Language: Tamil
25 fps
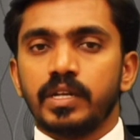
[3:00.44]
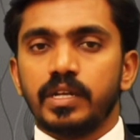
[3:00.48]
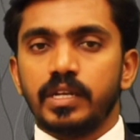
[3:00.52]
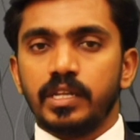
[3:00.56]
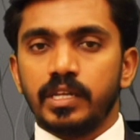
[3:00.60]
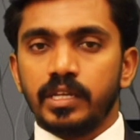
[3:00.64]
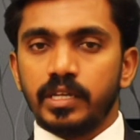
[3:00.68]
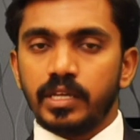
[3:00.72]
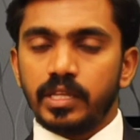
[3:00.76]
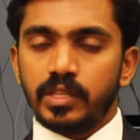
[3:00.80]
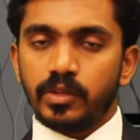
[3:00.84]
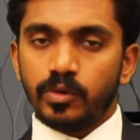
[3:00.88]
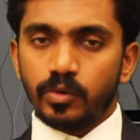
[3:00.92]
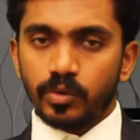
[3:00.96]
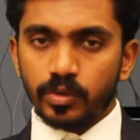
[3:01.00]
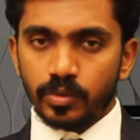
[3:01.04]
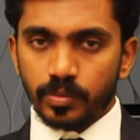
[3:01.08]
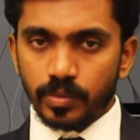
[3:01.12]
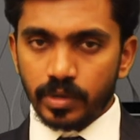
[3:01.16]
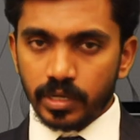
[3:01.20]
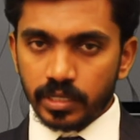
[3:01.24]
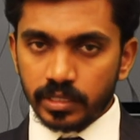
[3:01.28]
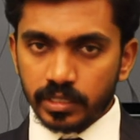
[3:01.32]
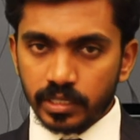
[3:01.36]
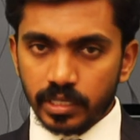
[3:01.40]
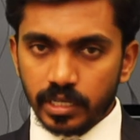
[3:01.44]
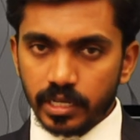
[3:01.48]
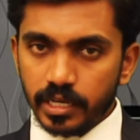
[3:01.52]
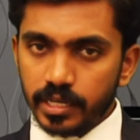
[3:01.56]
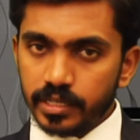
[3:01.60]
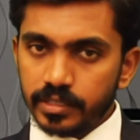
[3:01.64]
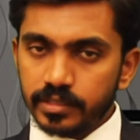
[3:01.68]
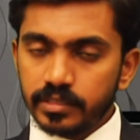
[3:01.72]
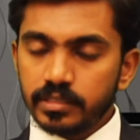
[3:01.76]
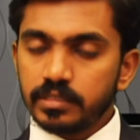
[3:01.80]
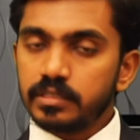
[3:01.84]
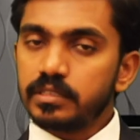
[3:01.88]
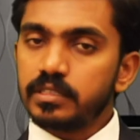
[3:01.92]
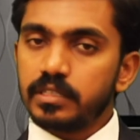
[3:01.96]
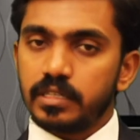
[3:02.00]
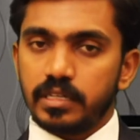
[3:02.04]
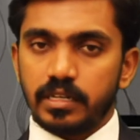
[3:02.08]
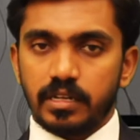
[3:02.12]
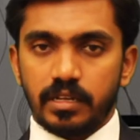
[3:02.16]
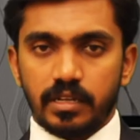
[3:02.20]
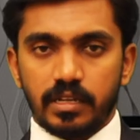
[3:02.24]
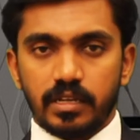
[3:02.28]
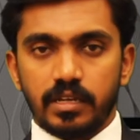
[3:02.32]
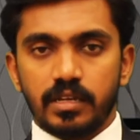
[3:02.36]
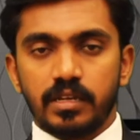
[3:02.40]
நீங்கள் ஏதோ ஒரு மருந்துகள்
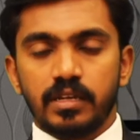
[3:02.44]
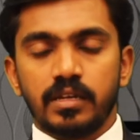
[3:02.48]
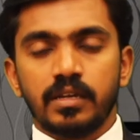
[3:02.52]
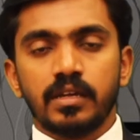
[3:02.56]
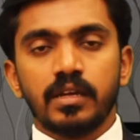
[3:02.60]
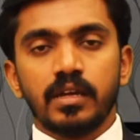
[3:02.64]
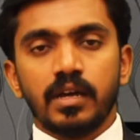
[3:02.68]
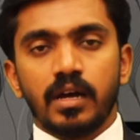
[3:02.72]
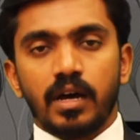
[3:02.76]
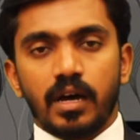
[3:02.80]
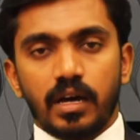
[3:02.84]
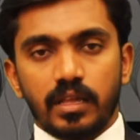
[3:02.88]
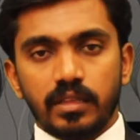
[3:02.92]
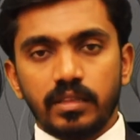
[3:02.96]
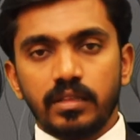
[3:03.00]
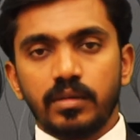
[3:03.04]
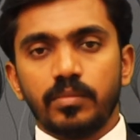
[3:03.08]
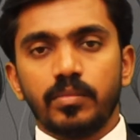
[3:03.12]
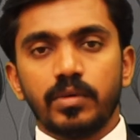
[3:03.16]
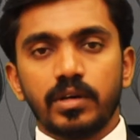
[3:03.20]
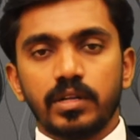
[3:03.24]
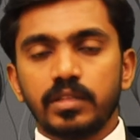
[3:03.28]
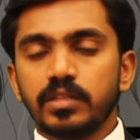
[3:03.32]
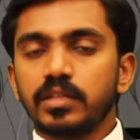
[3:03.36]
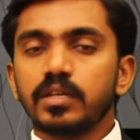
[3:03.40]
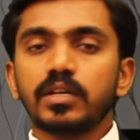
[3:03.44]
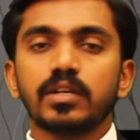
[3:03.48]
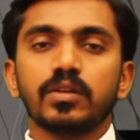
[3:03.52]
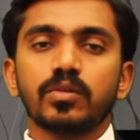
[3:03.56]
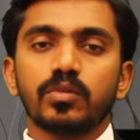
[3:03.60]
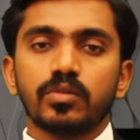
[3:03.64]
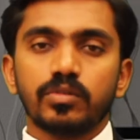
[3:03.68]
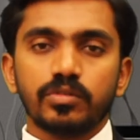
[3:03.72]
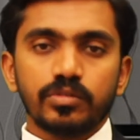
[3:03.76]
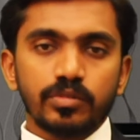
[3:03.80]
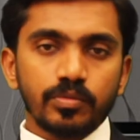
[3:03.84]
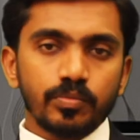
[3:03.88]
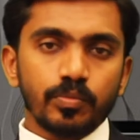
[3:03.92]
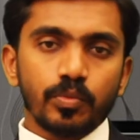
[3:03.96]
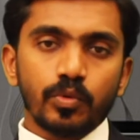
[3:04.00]
எடுத்துகிட்ருக்கிறீங்க அந்த மருந்துகள் உங்களுக்கு